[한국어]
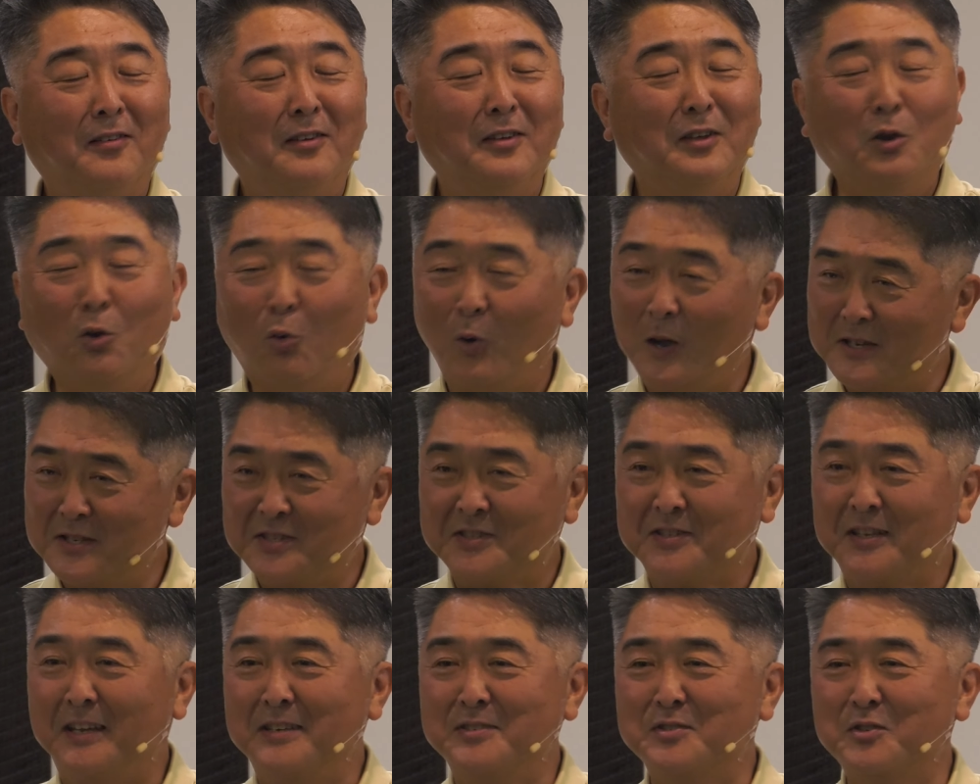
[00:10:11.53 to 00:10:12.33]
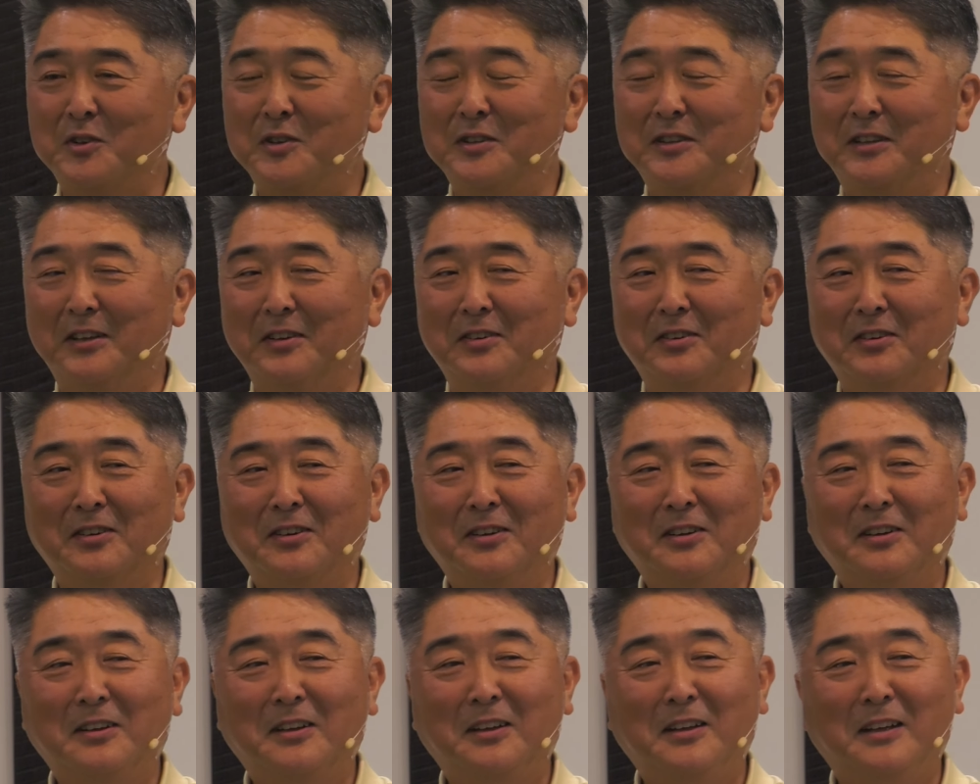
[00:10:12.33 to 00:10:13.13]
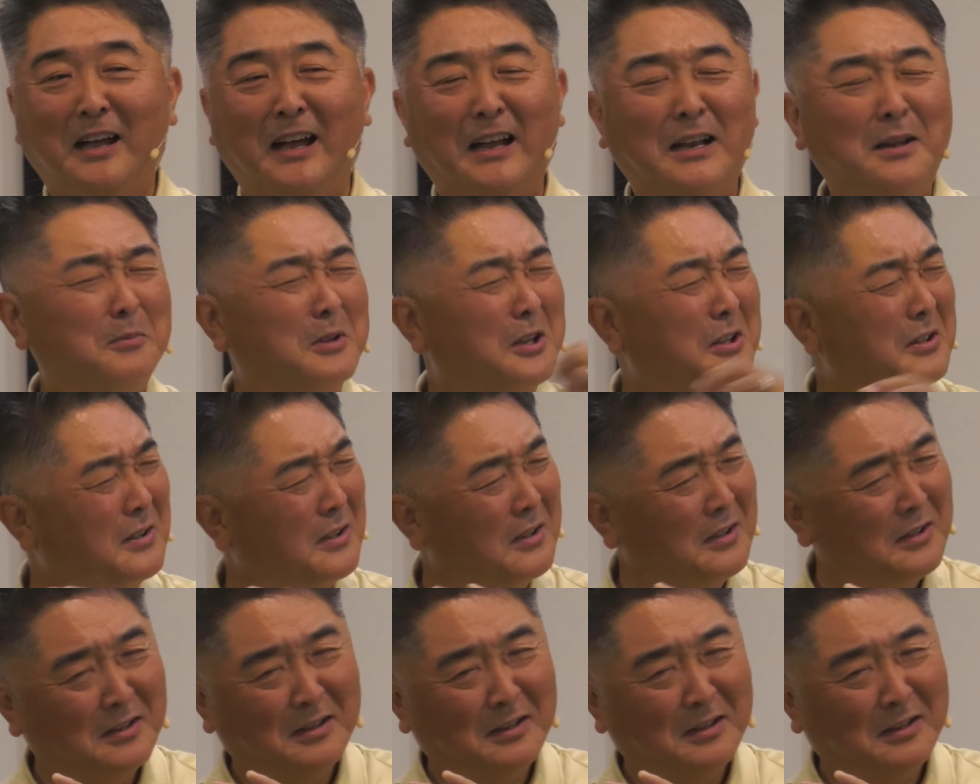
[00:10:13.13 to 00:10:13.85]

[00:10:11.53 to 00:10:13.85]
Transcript: 이거 확실하셔야 돼요. 아니면